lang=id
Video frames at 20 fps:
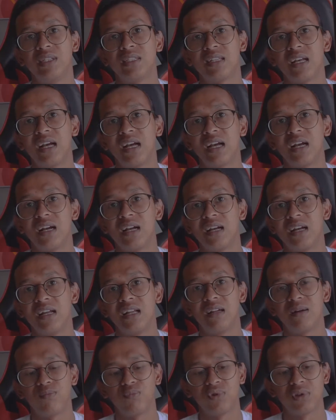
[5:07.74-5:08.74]
bisa
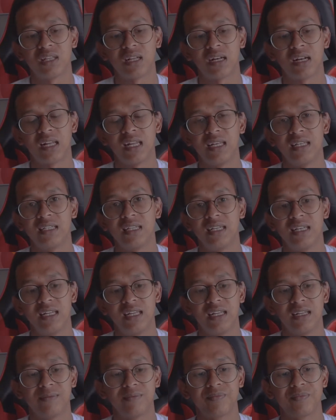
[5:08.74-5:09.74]
muterin
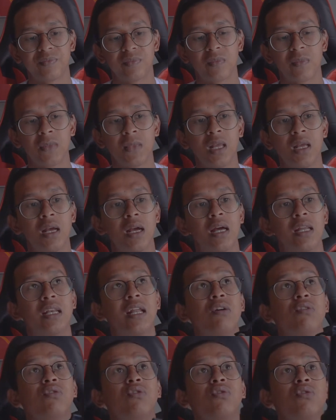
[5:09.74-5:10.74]
ini
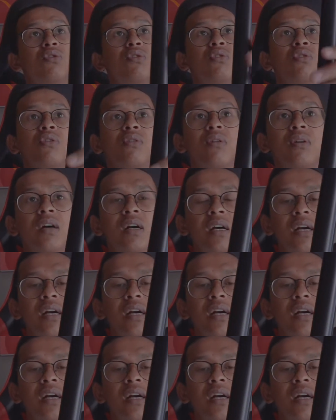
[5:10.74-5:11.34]
nah untuk